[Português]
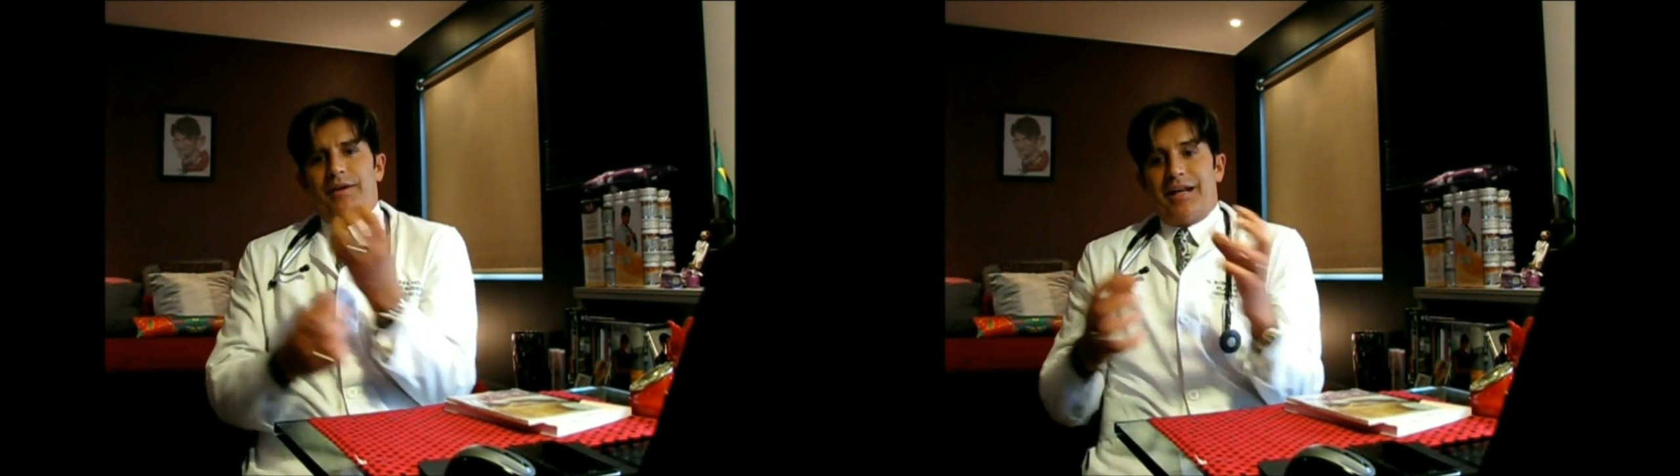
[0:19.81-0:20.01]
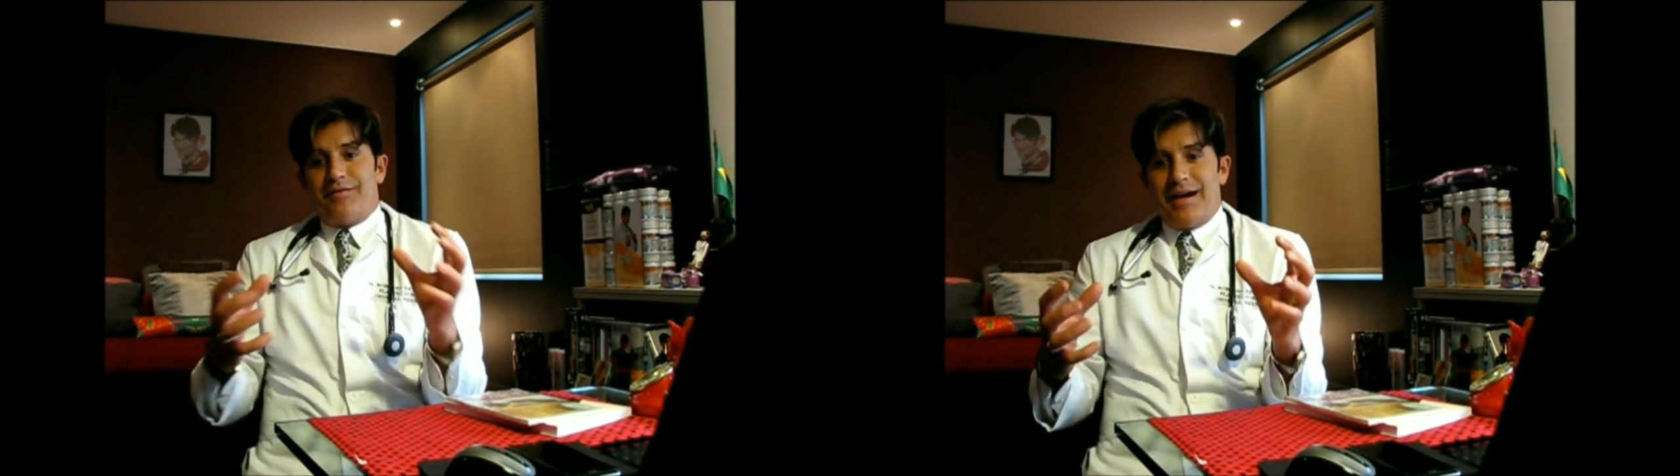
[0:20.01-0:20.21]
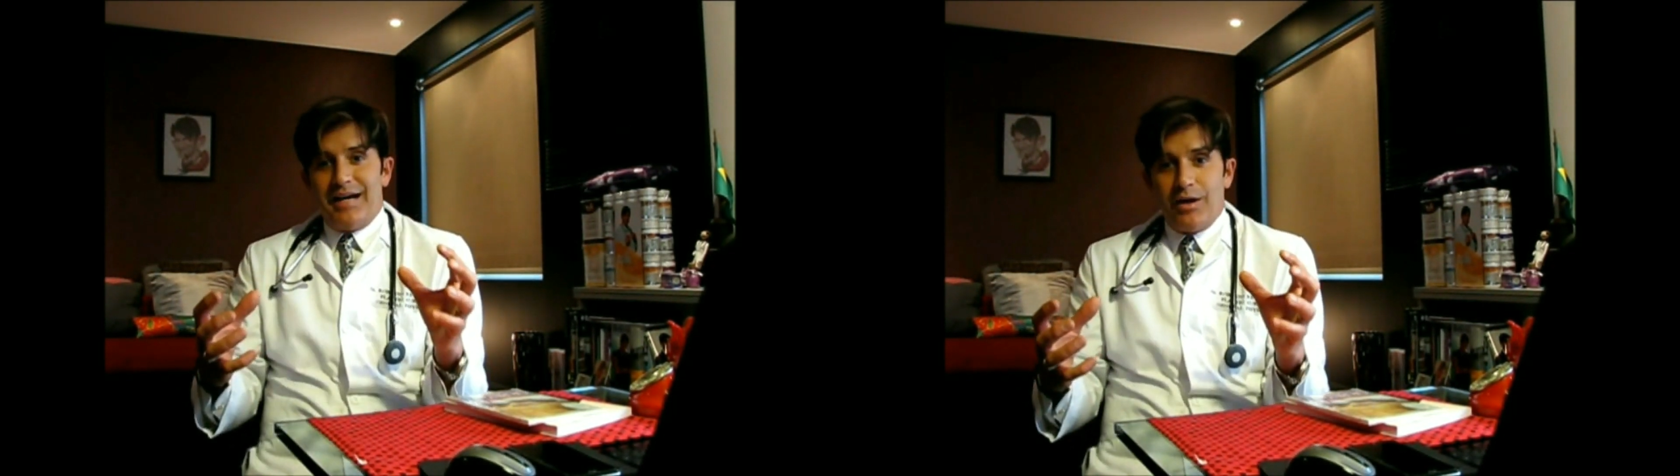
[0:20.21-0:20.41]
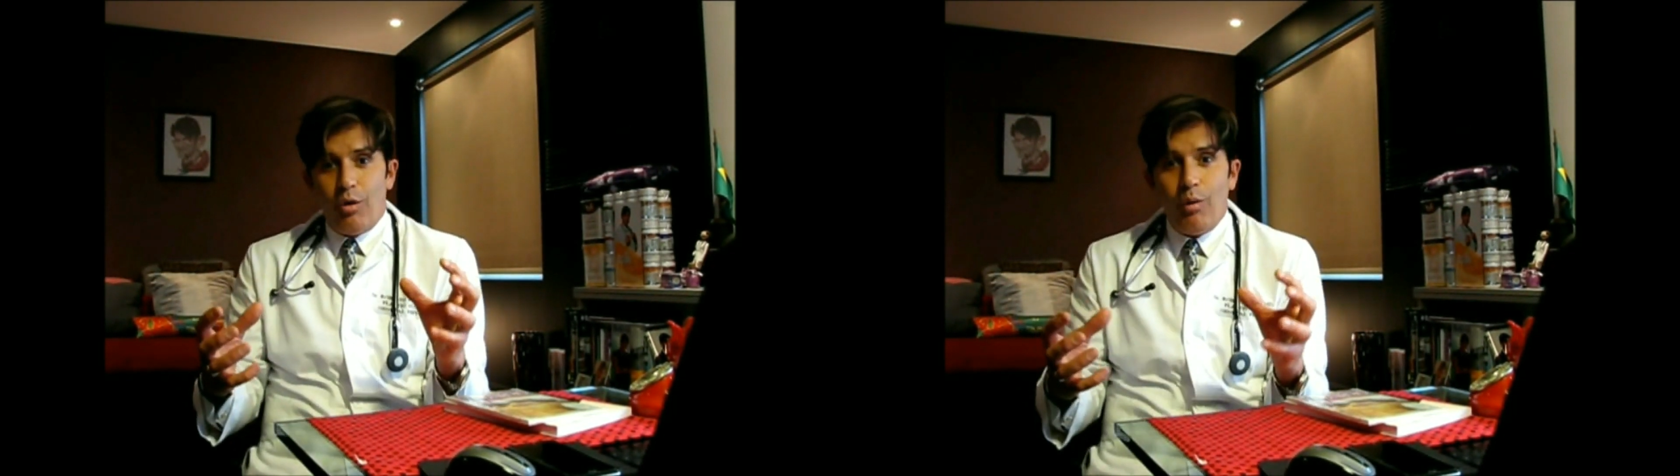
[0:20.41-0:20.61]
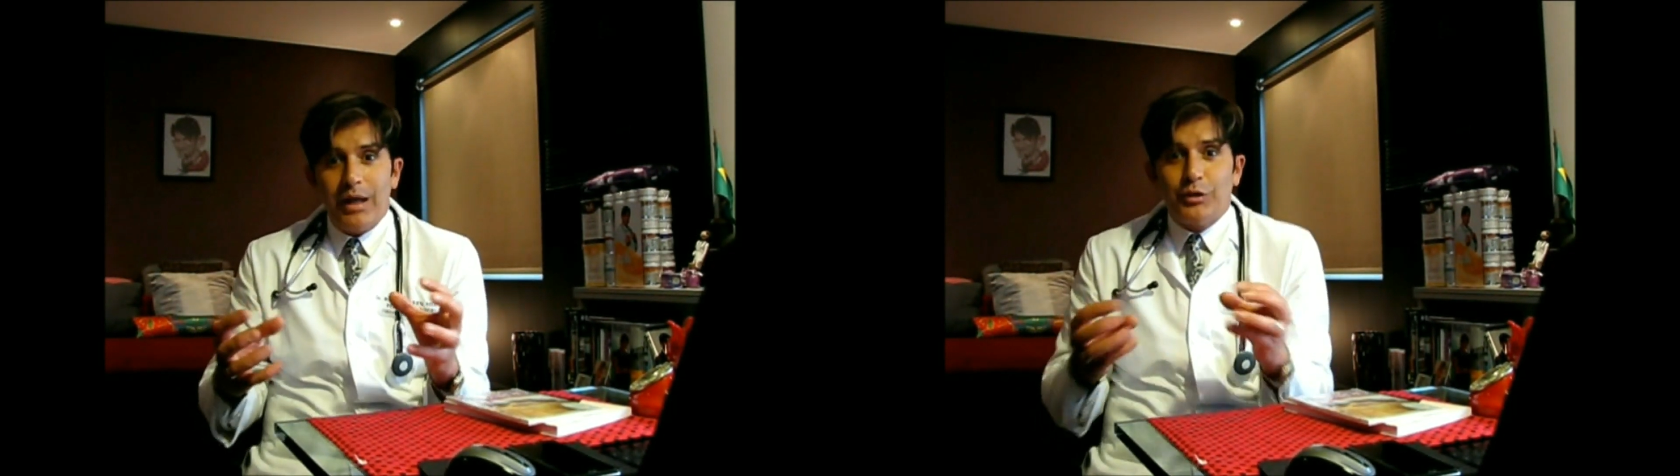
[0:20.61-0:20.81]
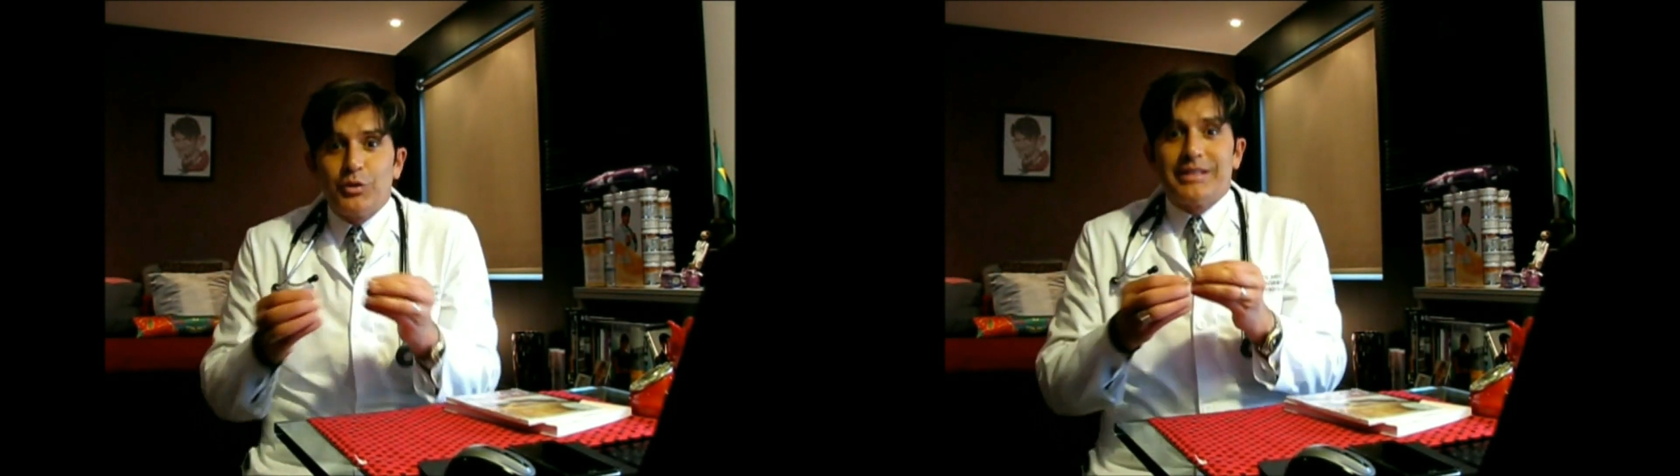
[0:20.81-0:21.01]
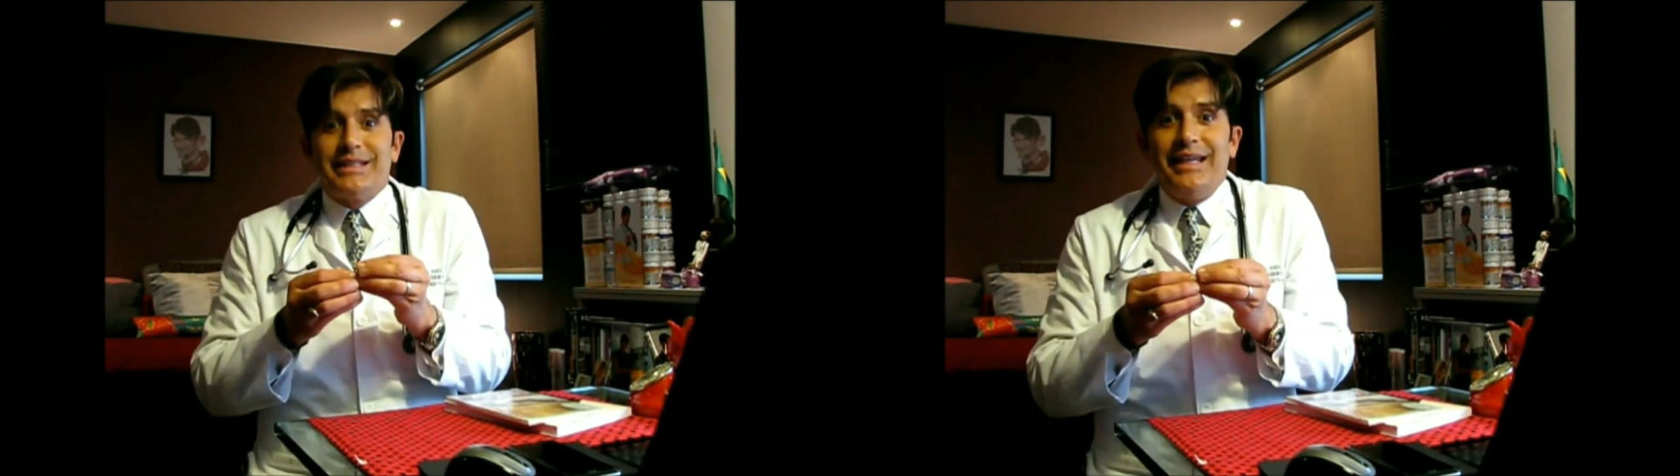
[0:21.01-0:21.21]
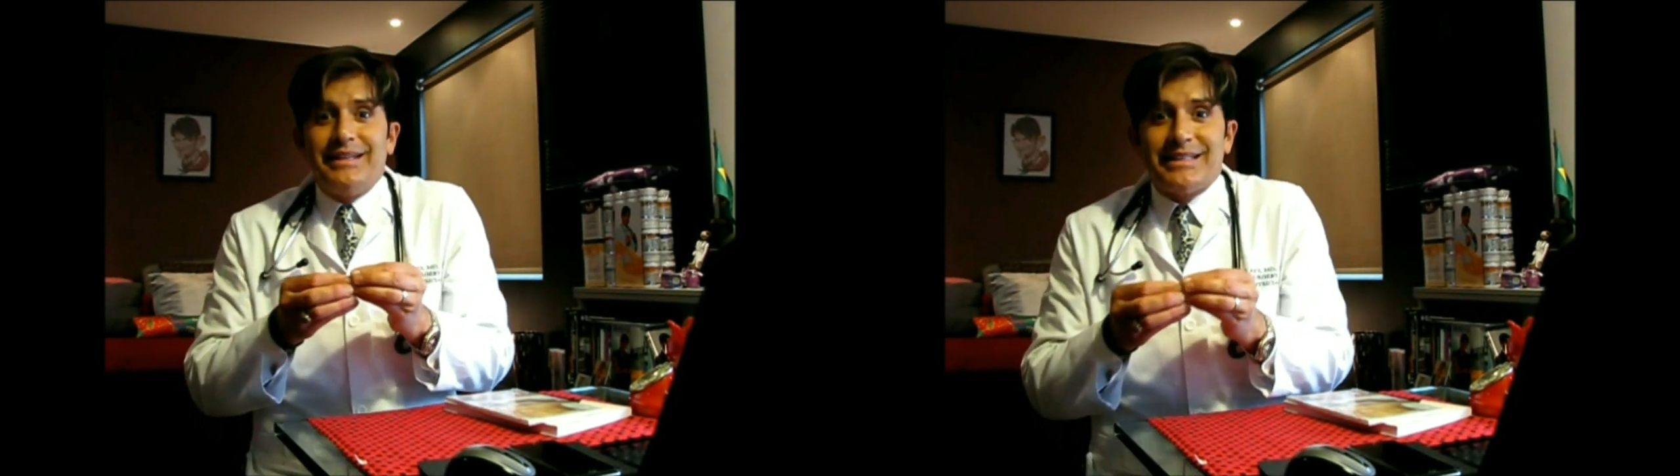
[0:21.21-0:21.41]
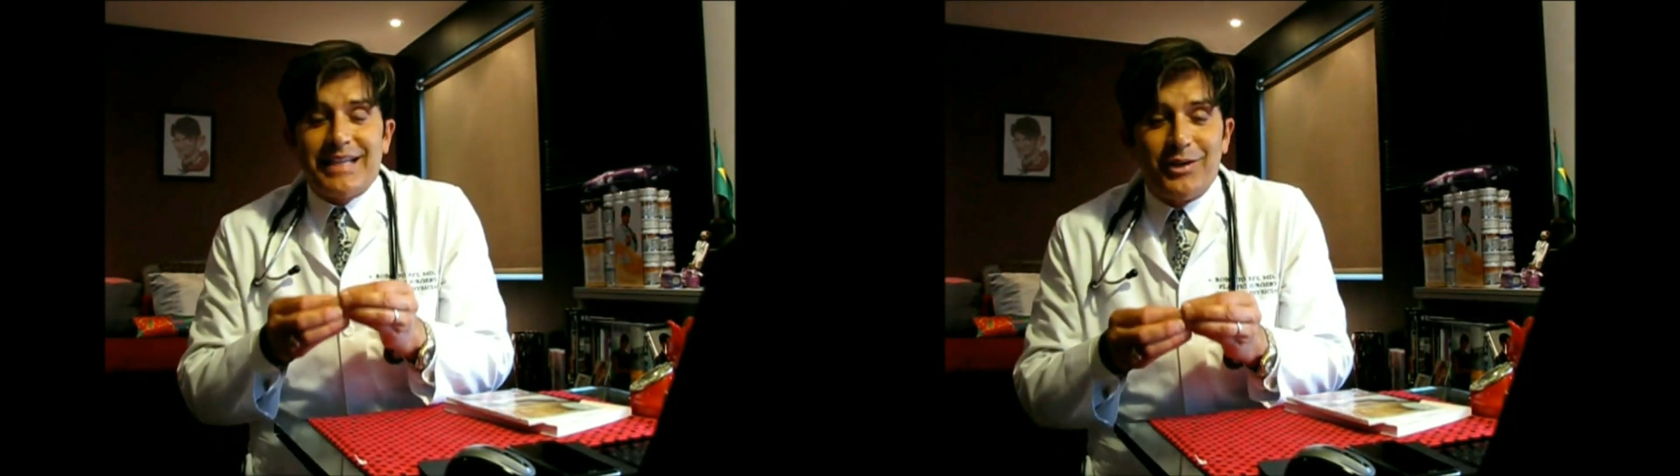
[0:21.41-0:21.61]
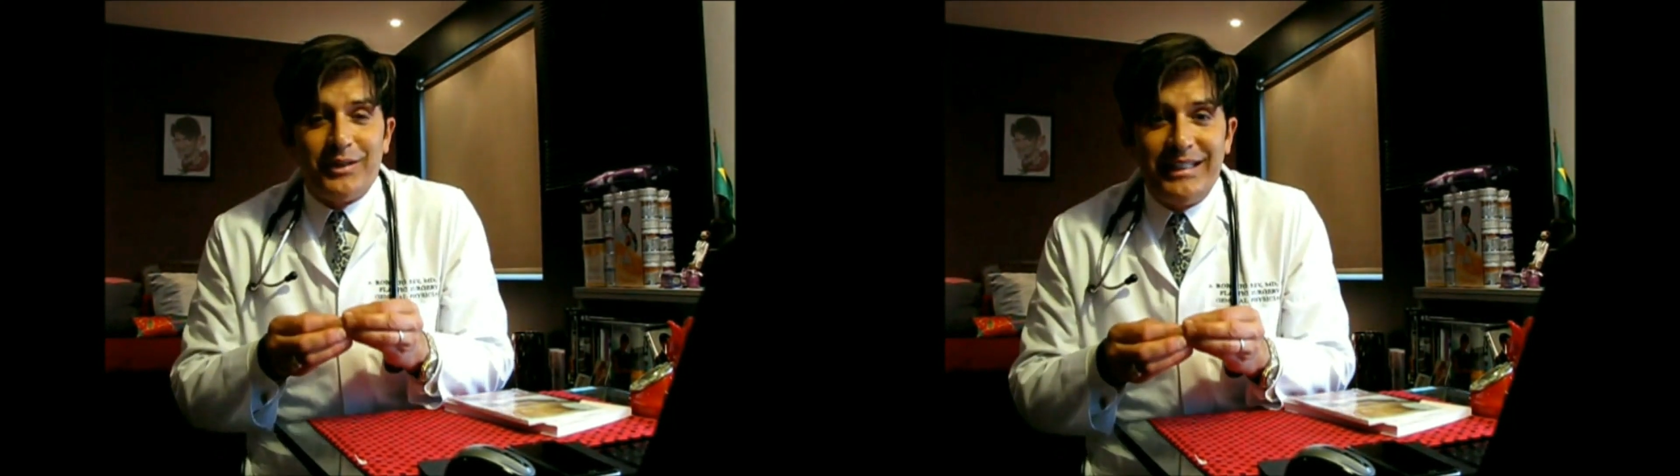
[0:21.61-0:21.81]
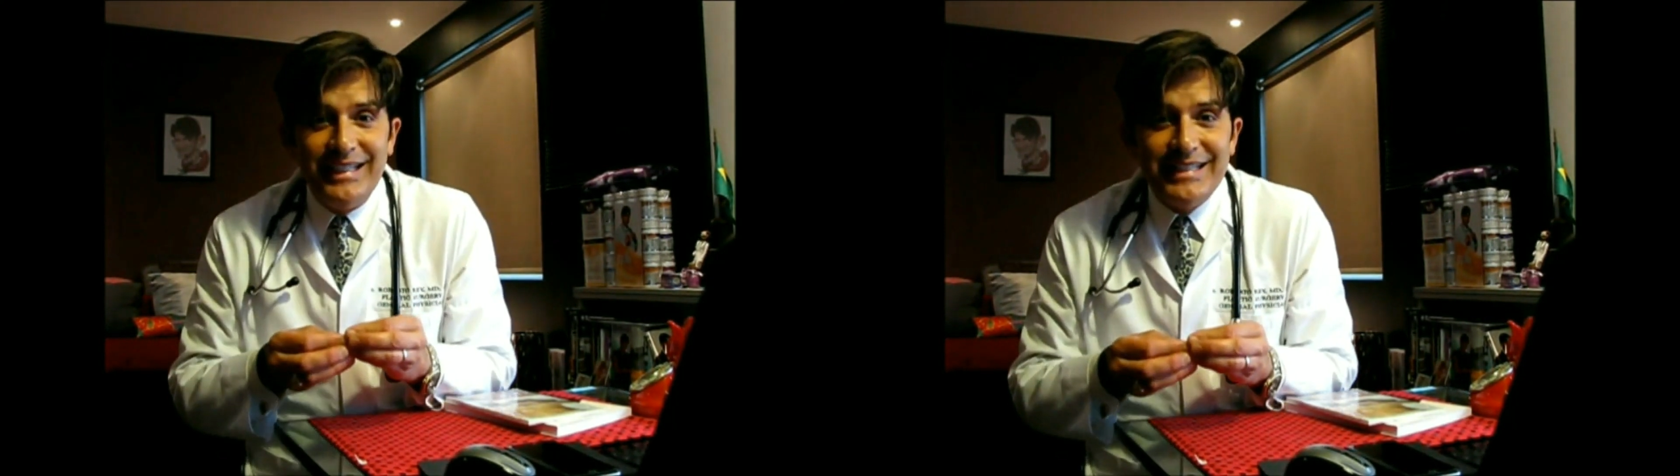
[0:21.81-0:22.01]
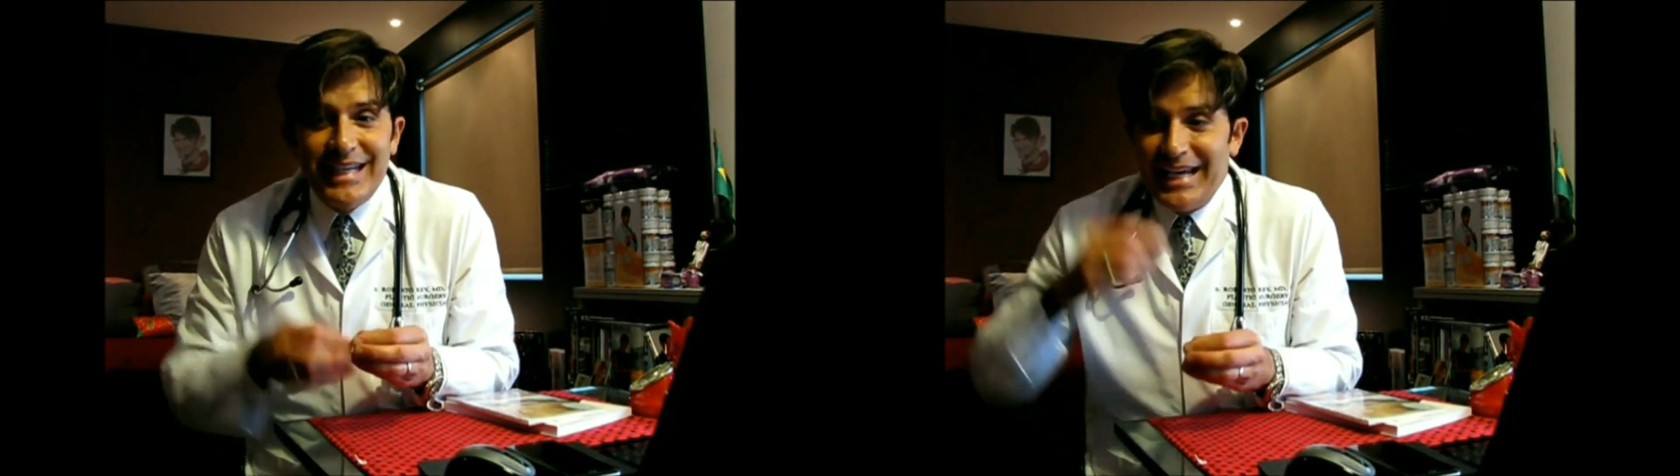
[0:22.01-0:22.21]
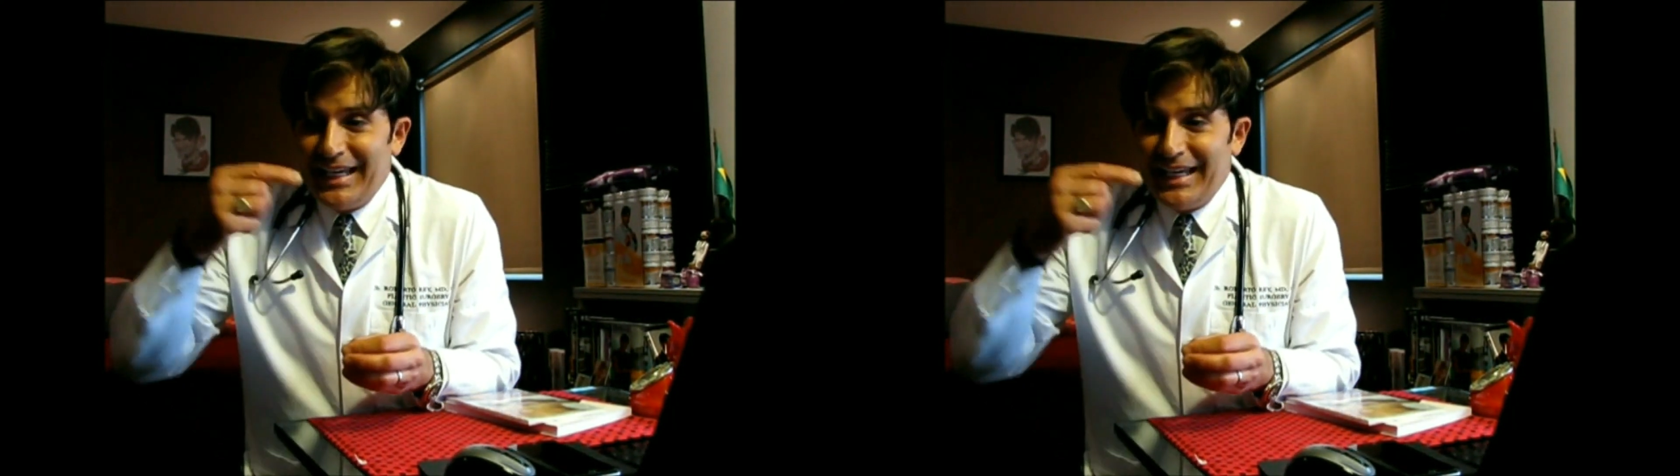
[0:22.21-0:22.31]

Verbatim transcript: Vai levar 400 calorias